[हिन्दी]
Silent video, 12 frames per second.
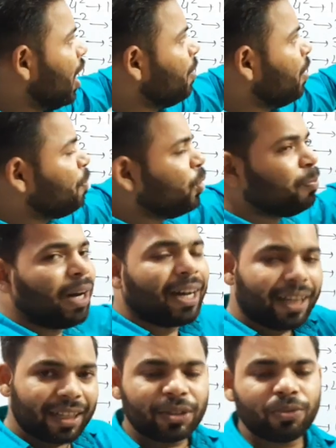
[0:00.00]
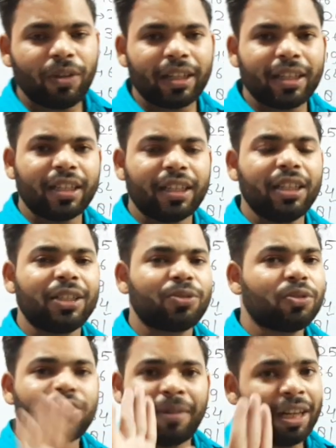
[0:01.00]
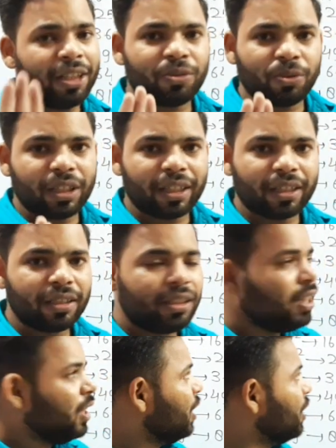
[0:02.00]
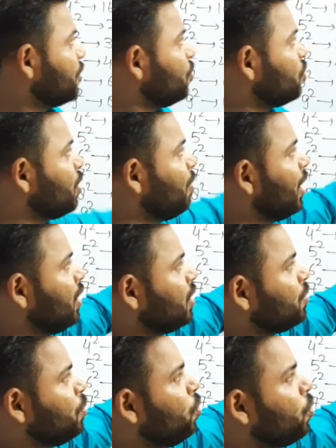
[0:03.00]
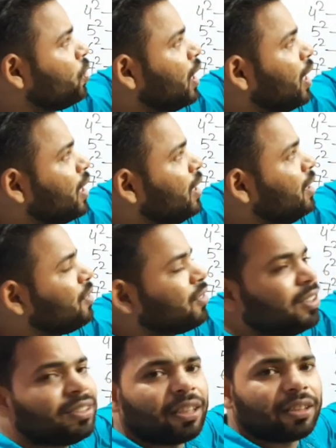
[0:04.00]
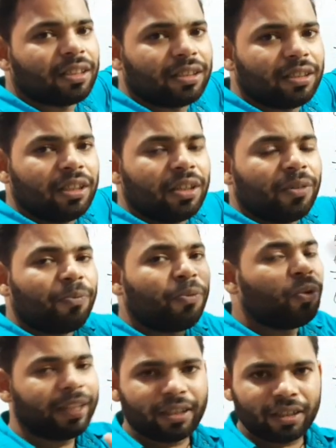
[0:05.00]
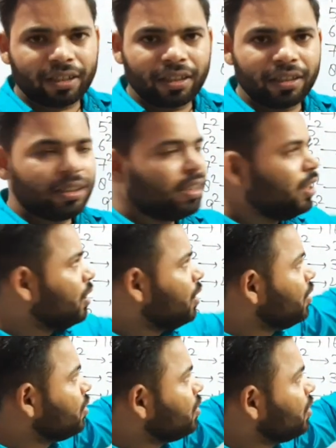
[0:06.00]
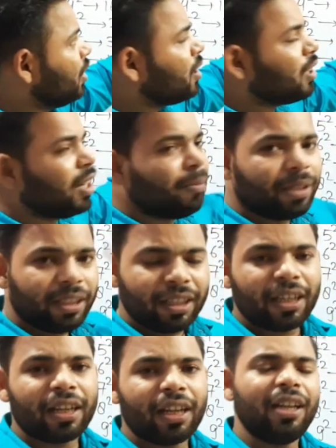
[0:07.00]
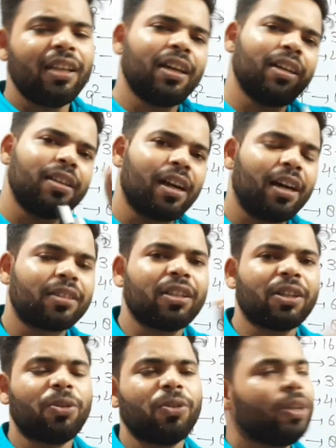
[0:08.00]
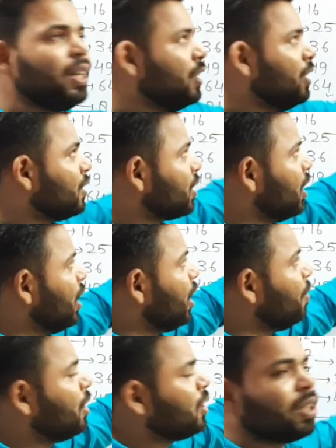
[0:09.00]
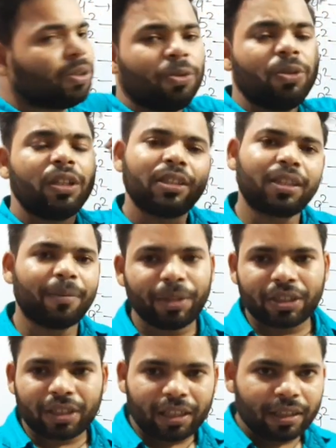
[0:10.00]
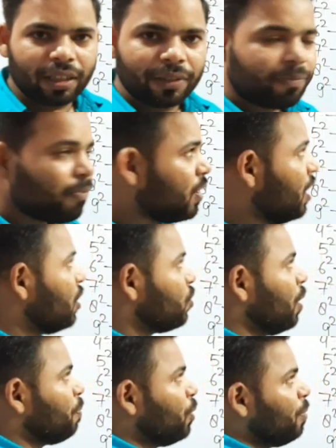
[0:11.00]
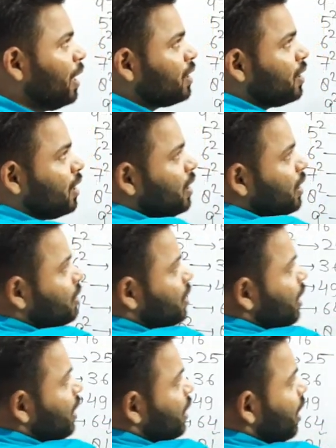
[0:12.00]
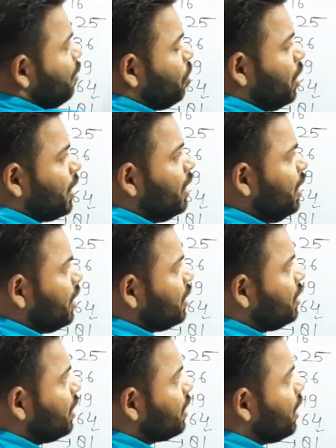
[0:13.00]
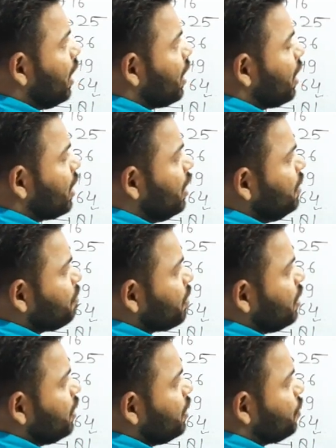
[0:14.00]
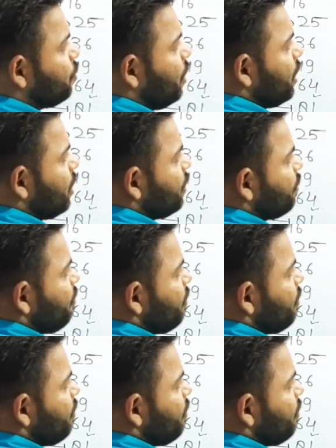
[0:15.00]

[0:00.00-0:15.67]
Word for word: अब अपन बारह का स्क्वायर करेंगे एक सौ चवालीस हो जाएगा एक सौ चवालीस वो हो जाएगा इससे ज्यादा वो नहीं करना इससे कम ही रहना है या यहां तक हो इसके लेवल तक हो तब भी चलेगा तो अपन बात करें इसके लिए क्या बोलेंगे ये ग्यारह का स्क्वायर